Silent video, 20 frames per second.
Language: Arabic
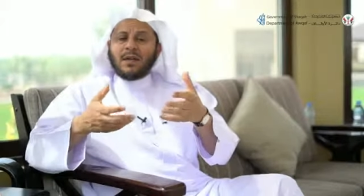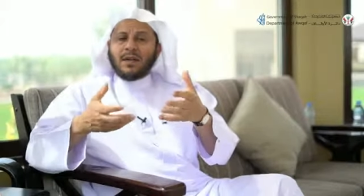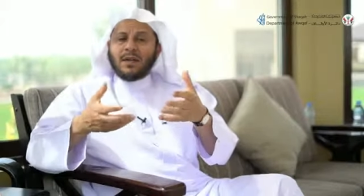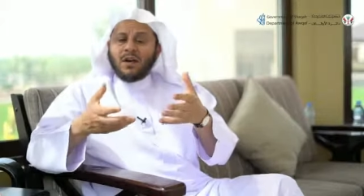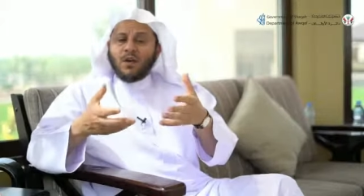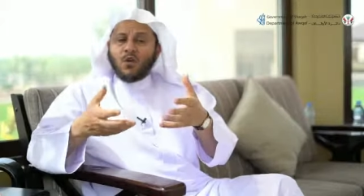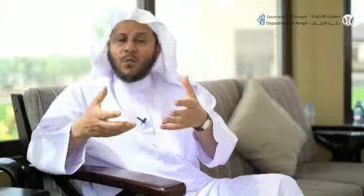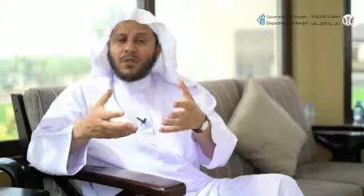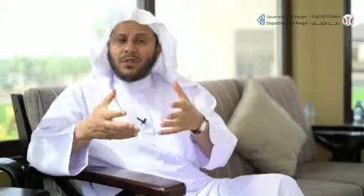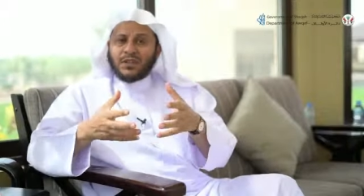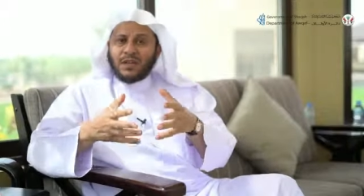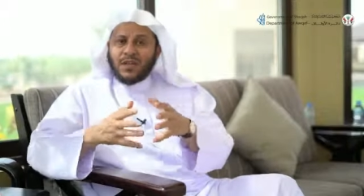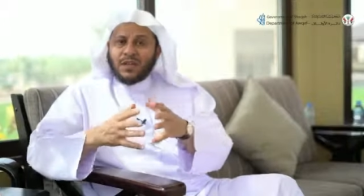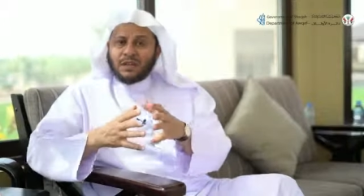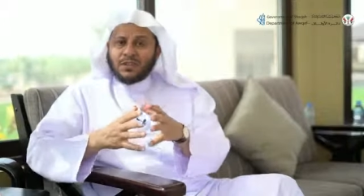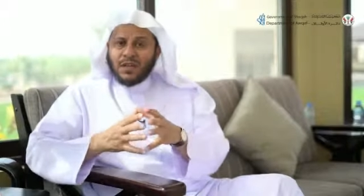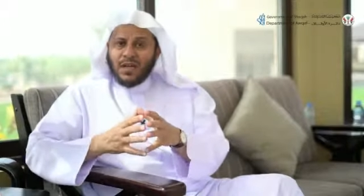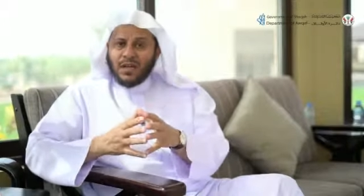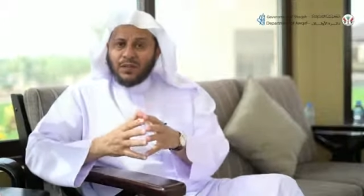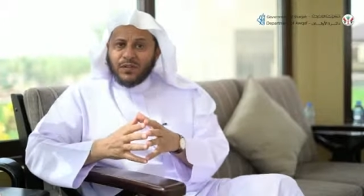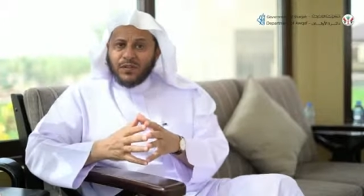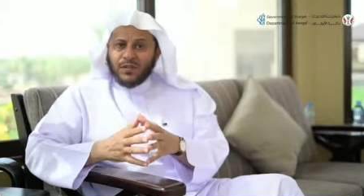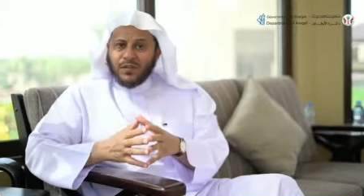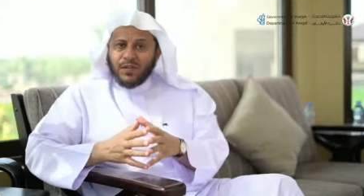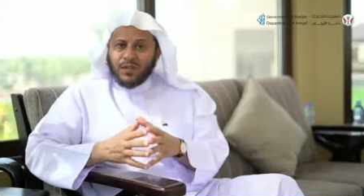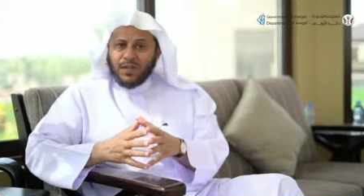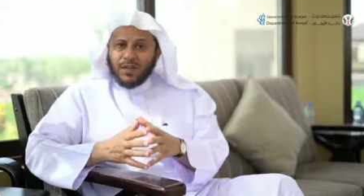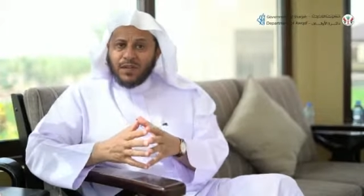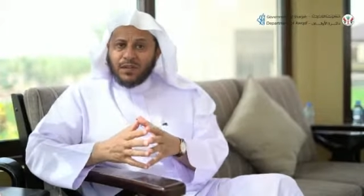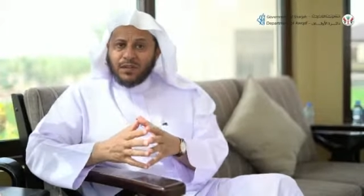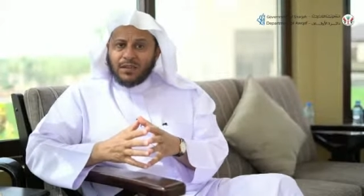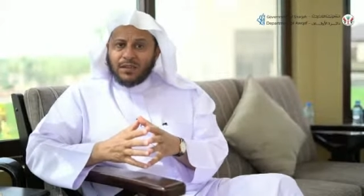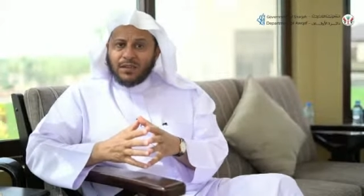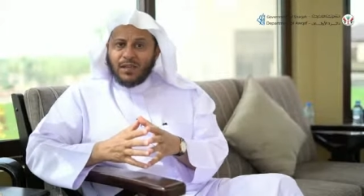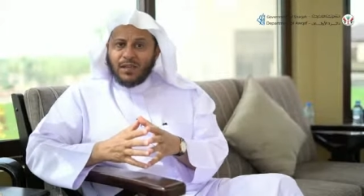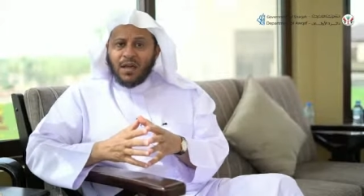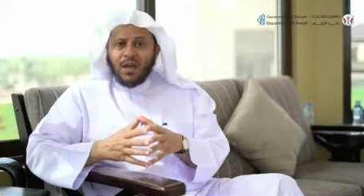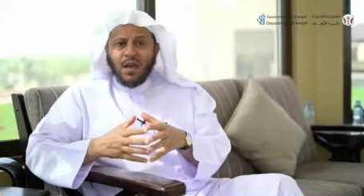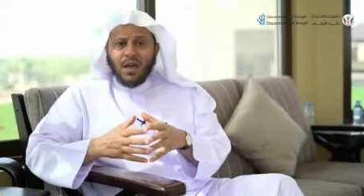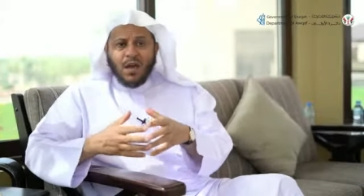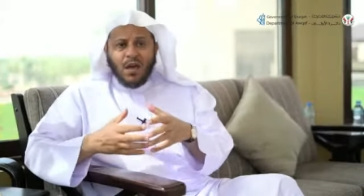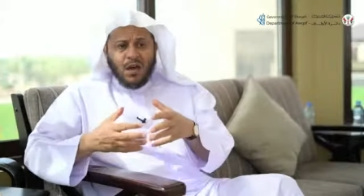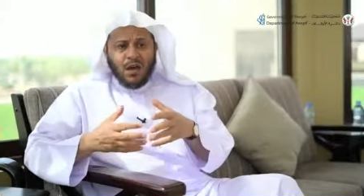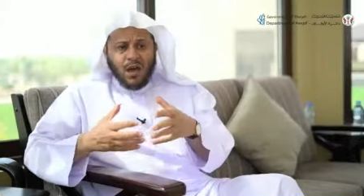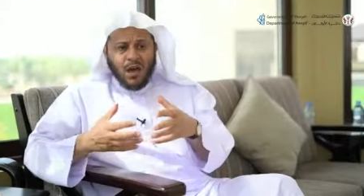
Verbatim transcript: أو من الأطراف الصناعية